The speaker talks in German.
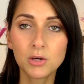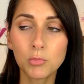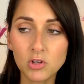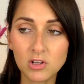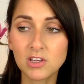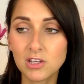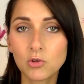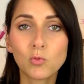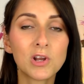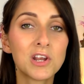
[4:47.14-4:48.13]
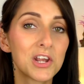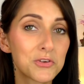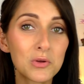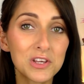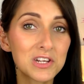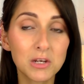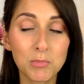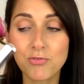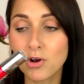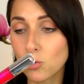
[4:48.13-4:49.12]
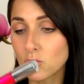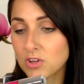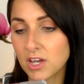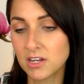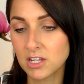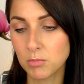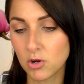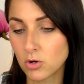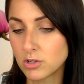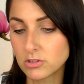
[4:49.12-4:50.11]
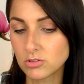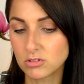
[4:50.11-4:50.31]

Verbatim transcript: möchte ich ihn nun natürlich nicht mehr verlosen, da er nicht mehr neu ist.